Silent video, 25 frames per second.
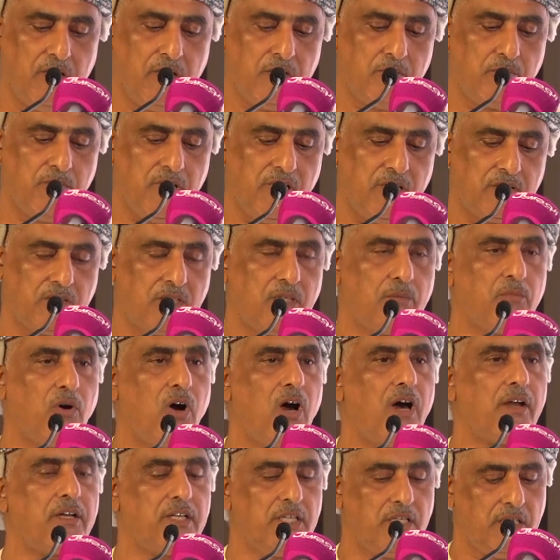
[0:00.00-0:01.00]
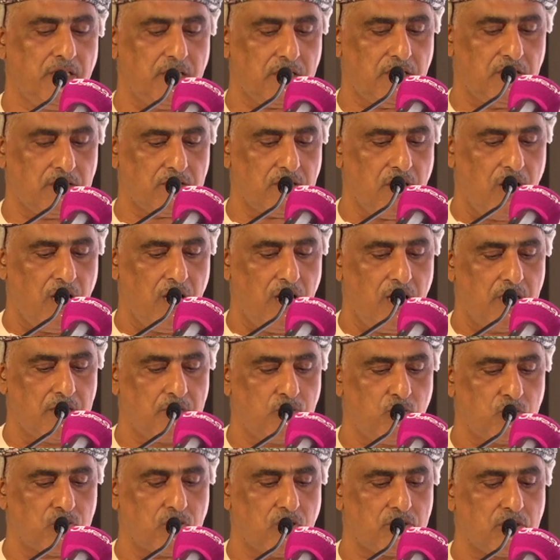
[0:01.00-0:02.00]
باعتباره قطاعا
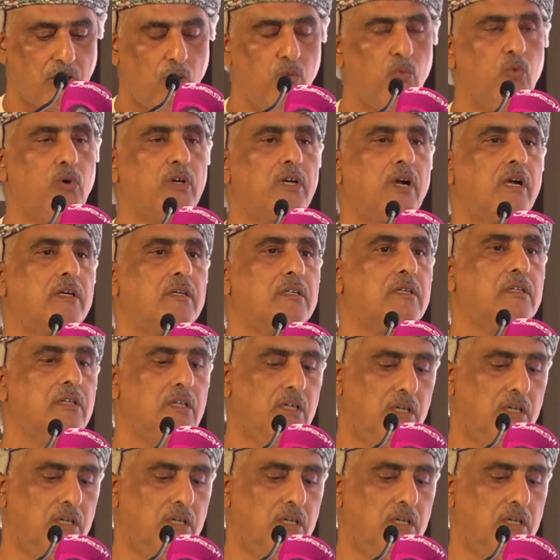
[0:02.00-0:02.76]
متطورا